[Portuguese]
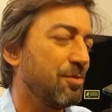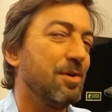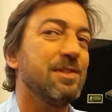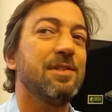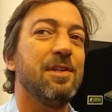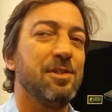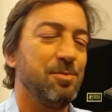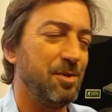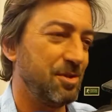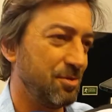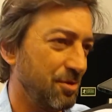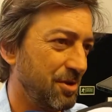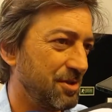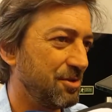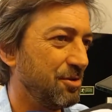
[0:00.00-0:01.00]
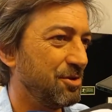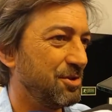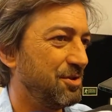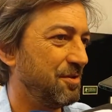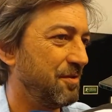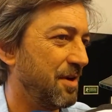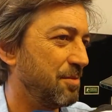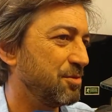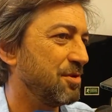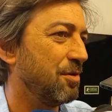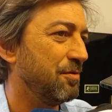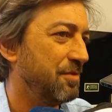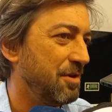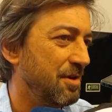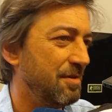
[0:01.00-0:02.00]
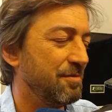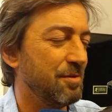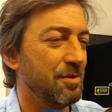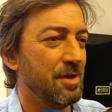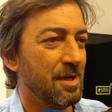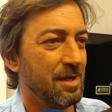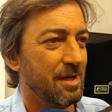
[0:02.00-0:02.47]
com as transmissões que hoje tivemos ao vivo,